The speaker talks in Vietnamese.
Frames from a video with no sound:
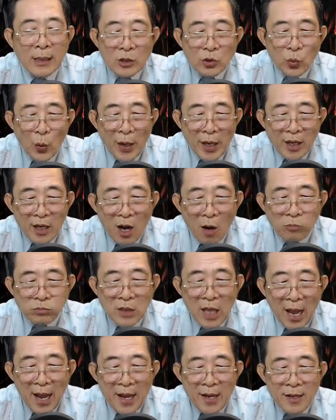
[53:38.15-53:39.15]
tuyệt không
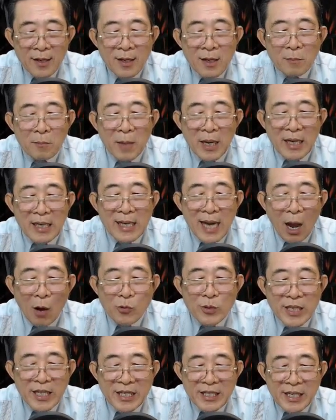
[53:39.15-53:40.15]
thể bị lão
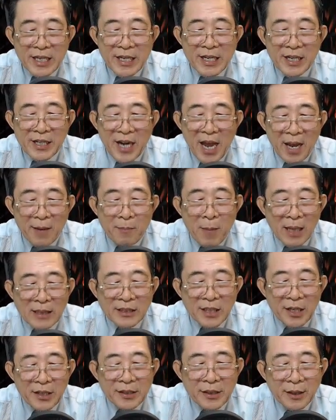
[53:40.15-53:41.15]
nhi kia để mắt
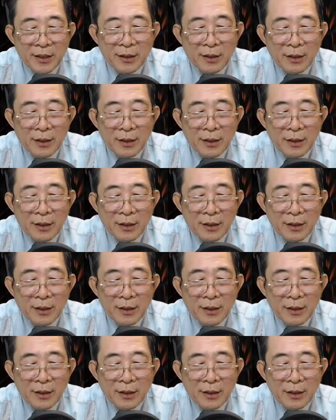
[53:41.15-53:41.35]
tới.